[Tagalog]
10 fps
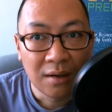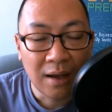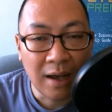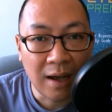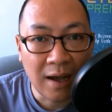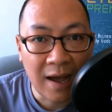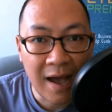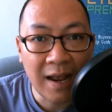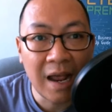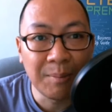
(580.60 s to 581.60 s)
uh,
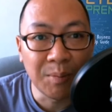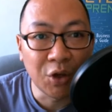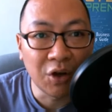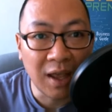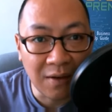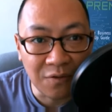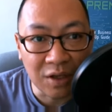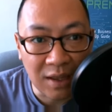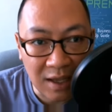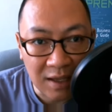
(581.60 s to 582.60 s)
hahanapin mo yon every
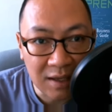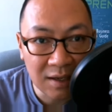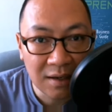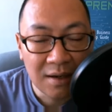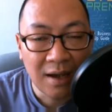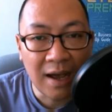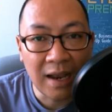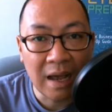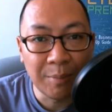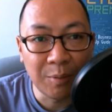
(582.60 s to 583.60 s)
day,
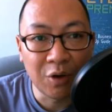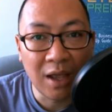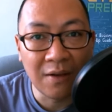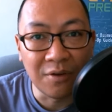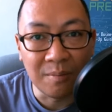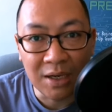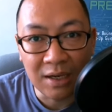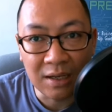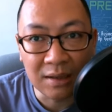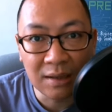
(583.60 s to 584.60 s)
hahanapin mo yon every
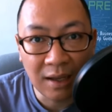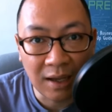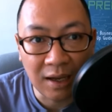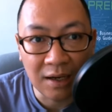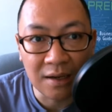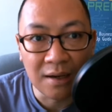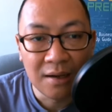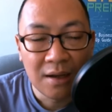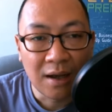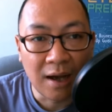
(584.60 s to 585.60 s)
minute and
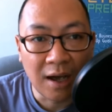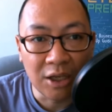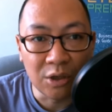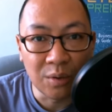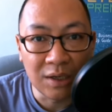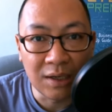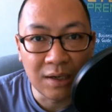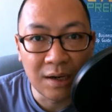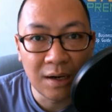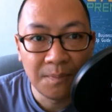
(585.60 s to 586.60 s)
uh, you
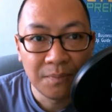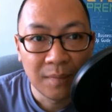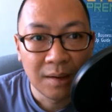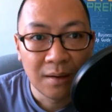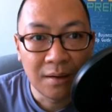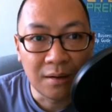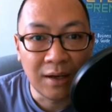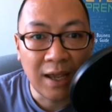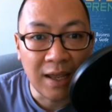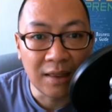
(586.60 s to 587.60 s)
will
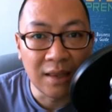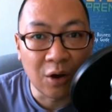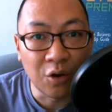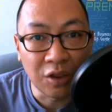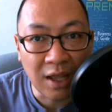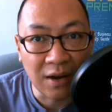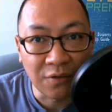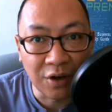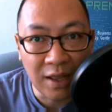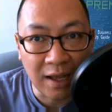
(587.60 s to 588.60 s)
create the content
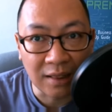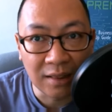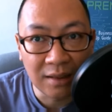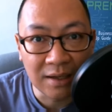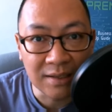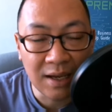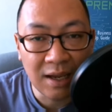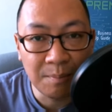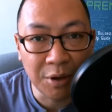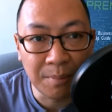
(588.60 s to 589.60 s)
for that.
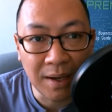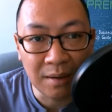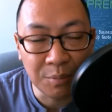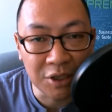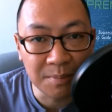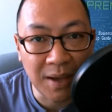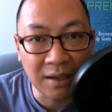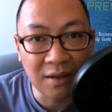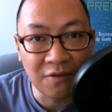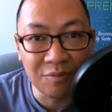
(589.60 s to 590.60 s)
Kasi per-
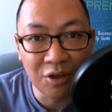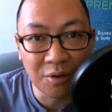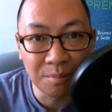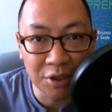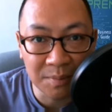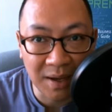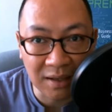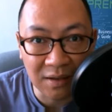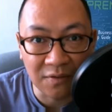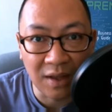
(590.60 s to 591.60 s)
perspective mo, yung
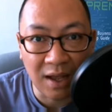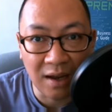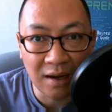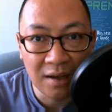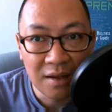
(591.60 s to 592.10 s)
perspective ng